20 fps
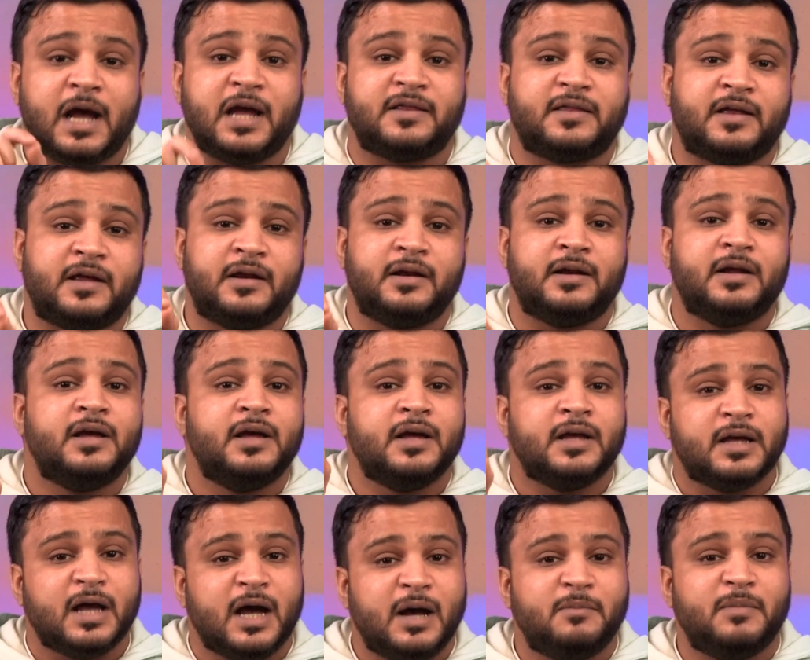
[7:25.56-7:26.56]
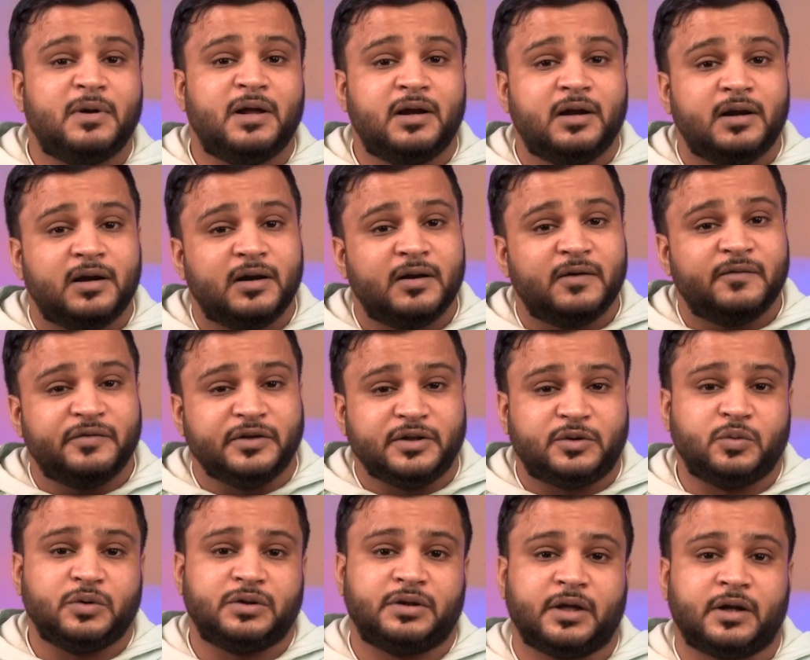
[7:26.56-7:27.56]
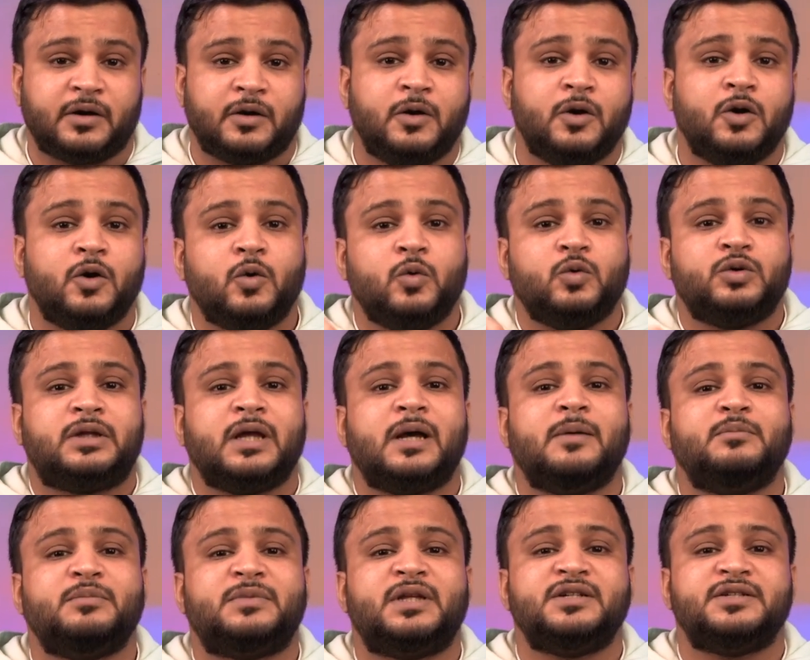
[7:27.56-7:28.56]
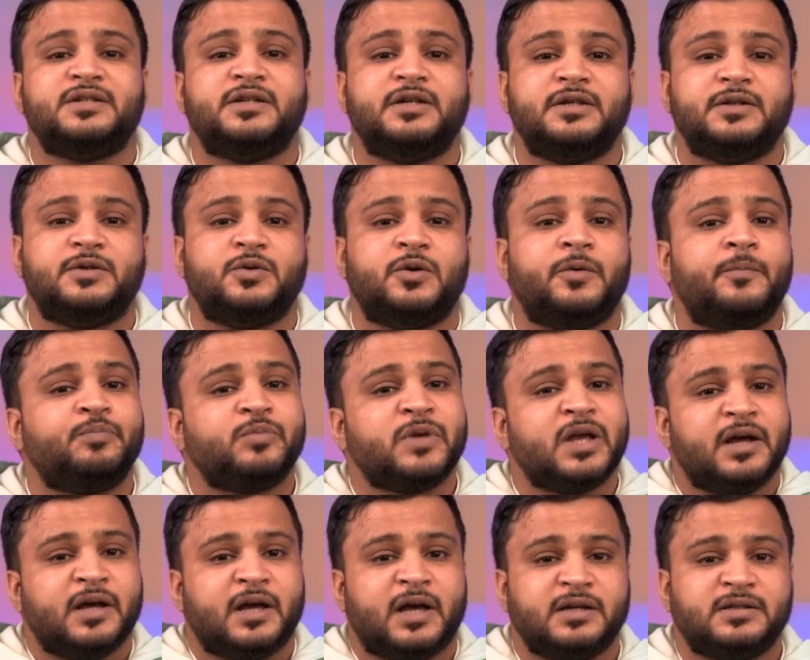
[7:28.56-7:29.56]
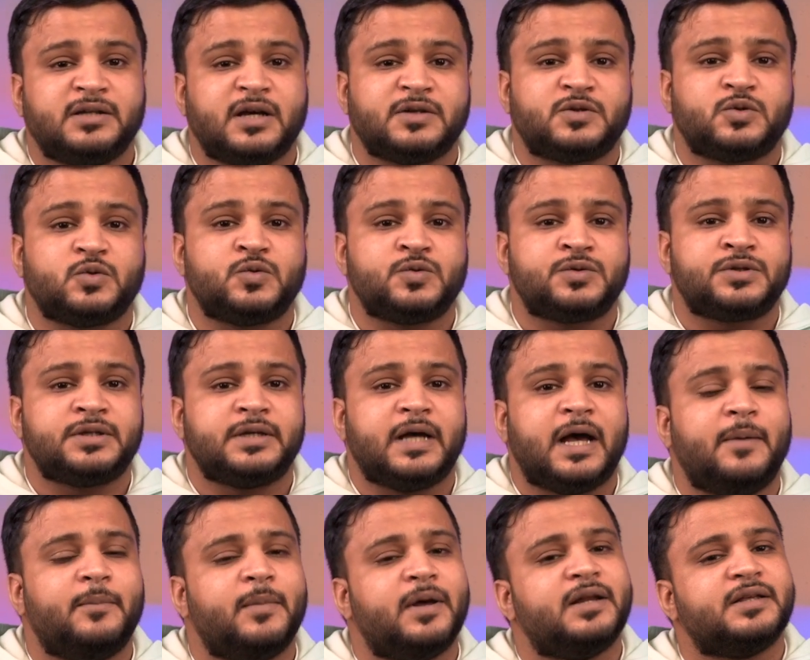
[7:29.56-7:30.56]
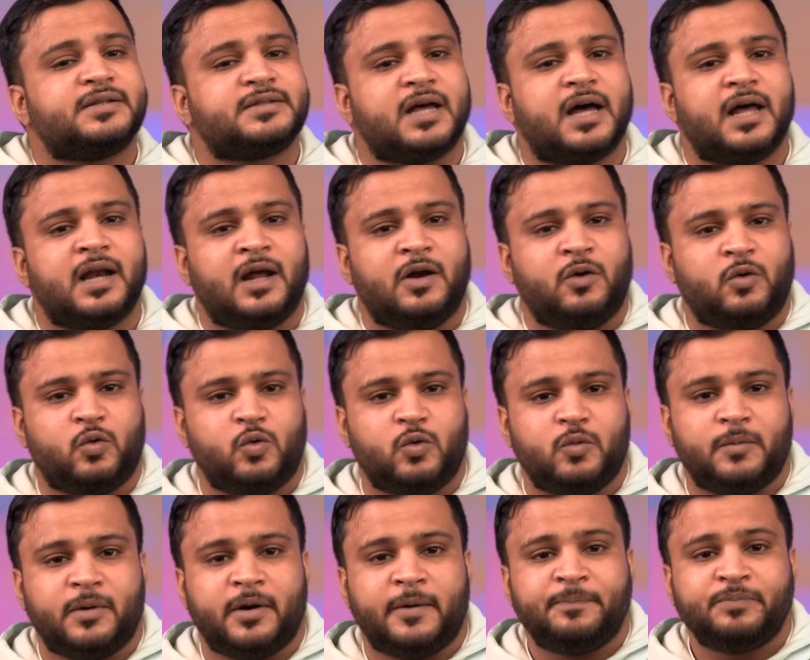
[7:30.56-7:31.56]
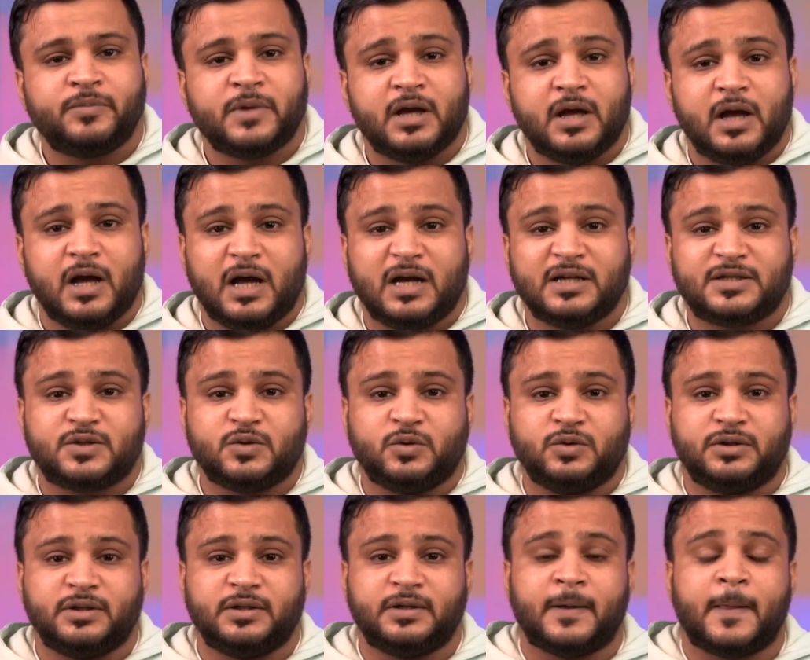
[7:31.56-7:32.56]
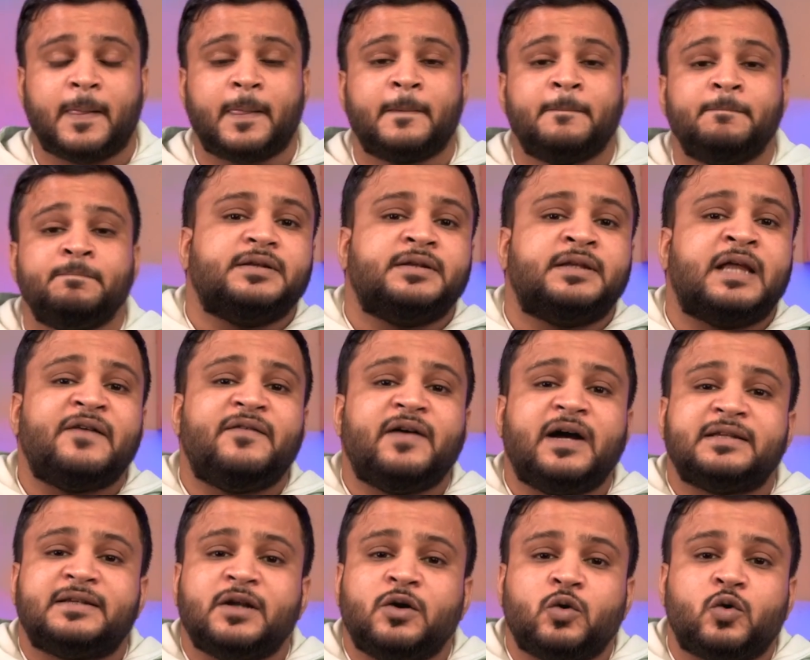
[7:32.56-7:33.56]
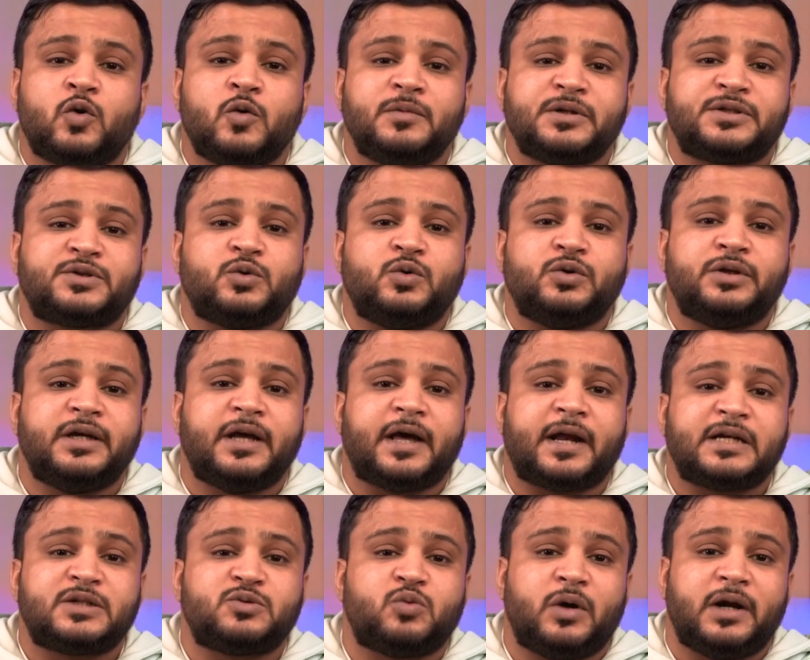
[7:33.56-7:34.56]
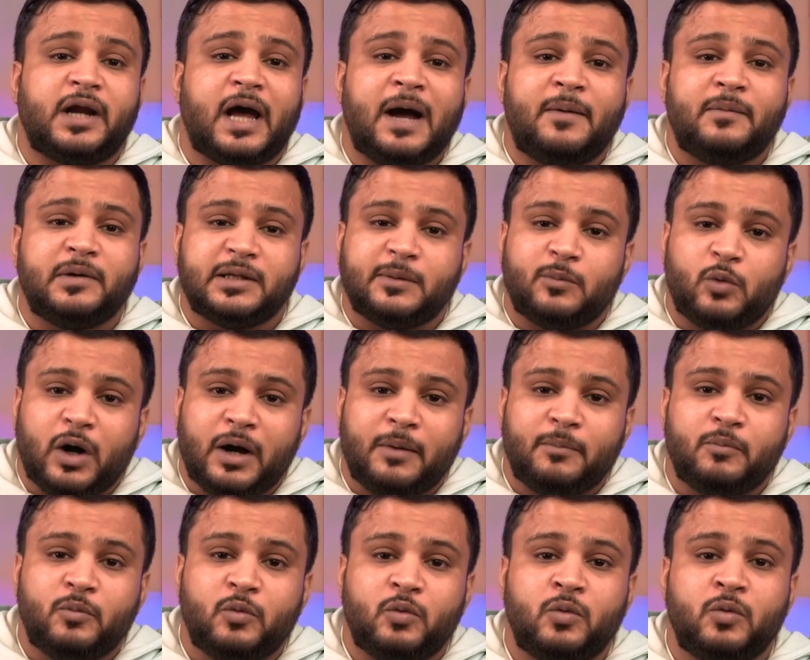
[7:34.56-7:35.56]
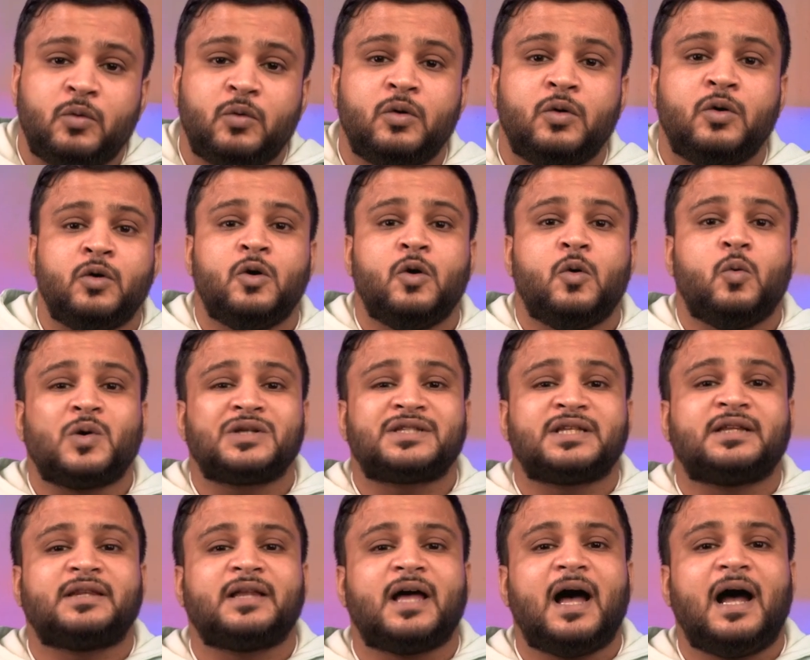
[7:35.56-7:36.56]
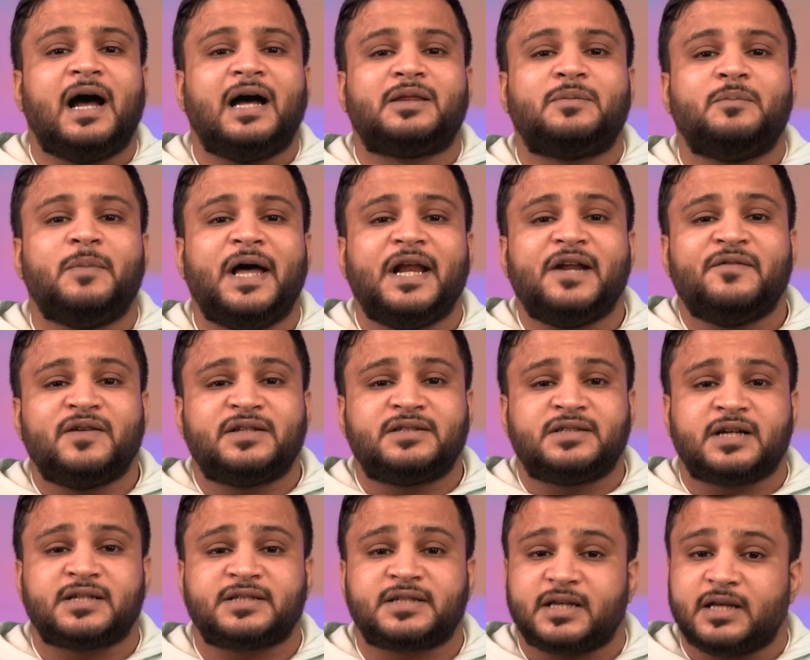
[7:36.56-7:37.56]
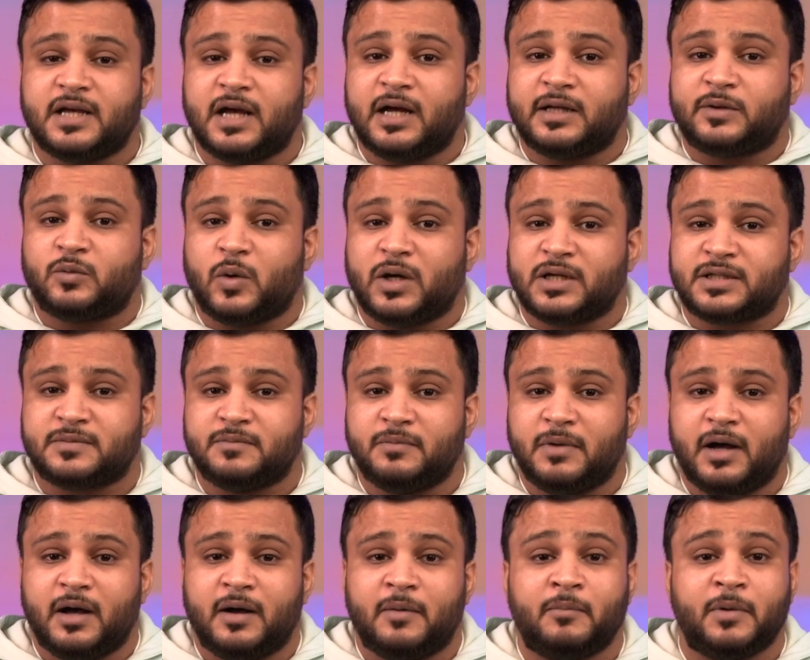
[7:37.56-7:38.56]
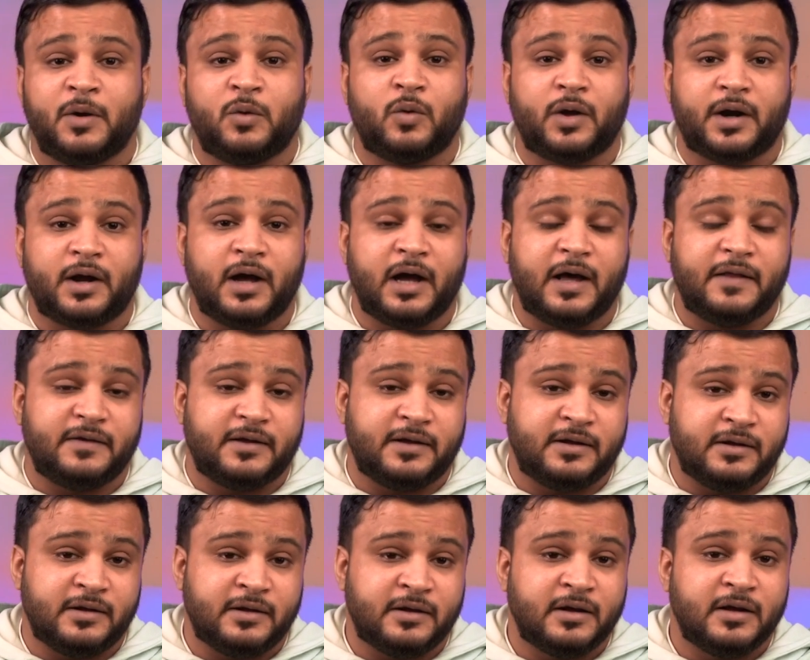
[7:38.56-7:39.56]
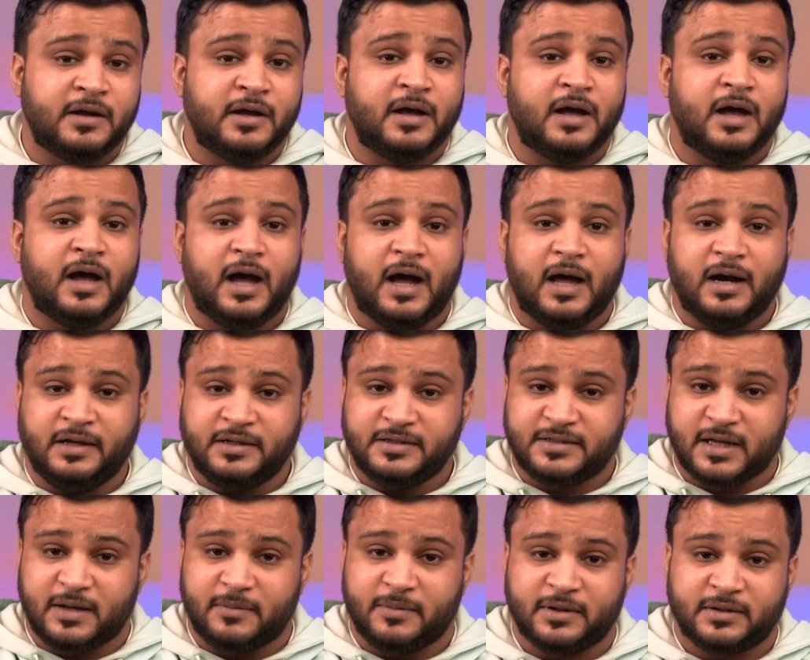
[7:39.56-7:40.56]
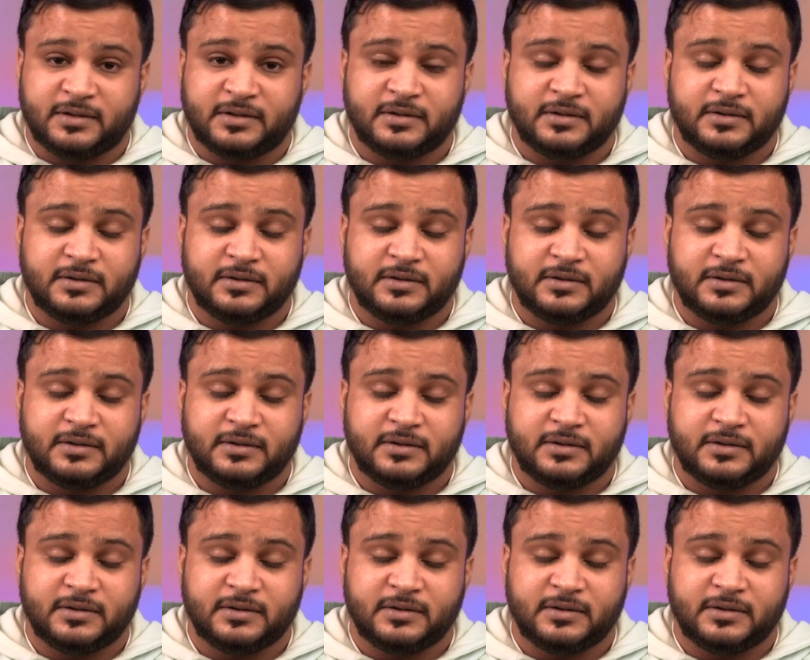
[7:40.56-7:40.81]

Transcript: ايضا يعمل في تويتر وتم تجنيده كجاسوس يعمل لصالح الحكومه السعوديه. دفعت الحكومه السعوديه رشوه لاحمد ابو عمو واستطاعت معرفه شخصيات واسماء من وراء هذه الحسابات.